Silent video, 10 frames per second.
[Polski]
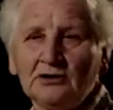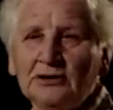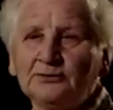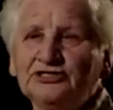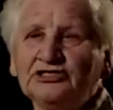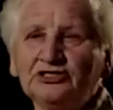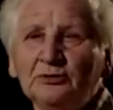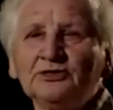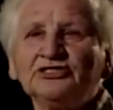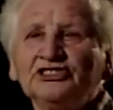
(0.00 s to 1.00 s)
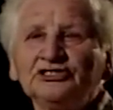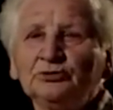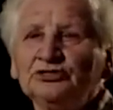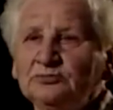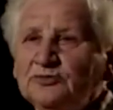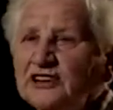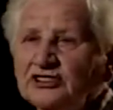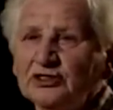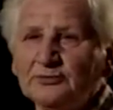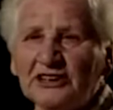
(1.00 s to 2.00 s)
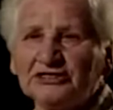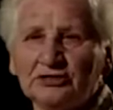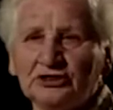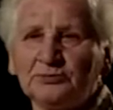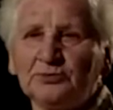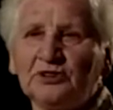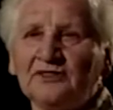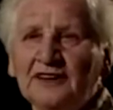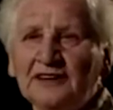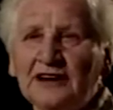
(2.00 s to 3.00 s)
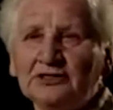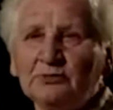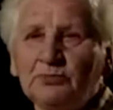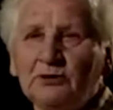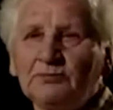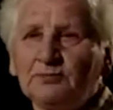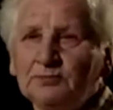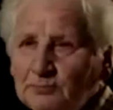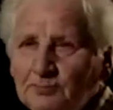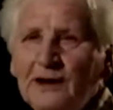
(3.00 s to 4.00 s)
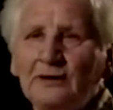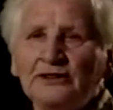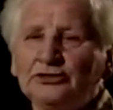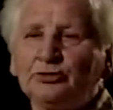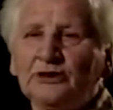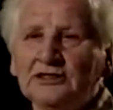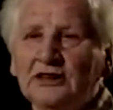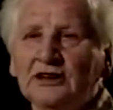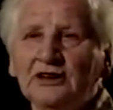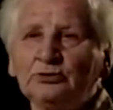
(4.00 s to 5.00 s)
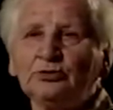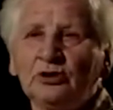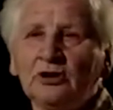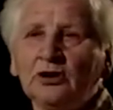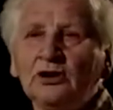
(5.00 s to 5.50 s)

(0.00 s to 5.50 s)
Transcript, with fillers: tam dzisiaj to może jest duż, większe miasto rozbudowane, ale to była mała dziura taka, dużo,